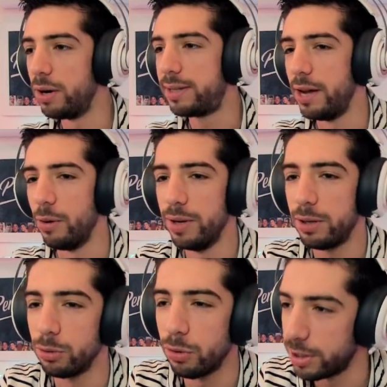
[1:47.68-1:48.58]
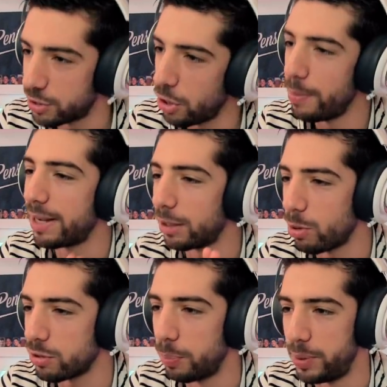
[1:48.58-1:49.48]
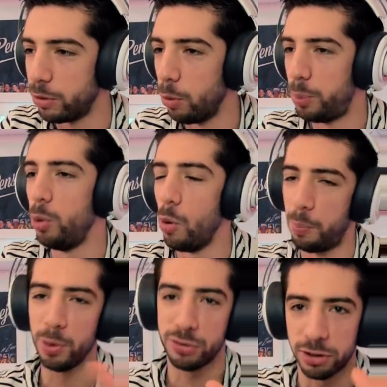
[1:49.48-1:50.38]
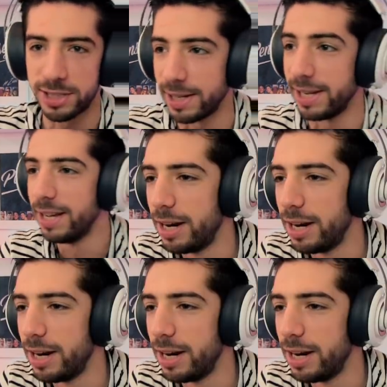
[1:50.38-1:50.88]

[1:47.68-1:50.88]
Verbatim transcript: Ok, on est contre... Déjà, le mec à 300 ping, on peut, on peut s'en tirer.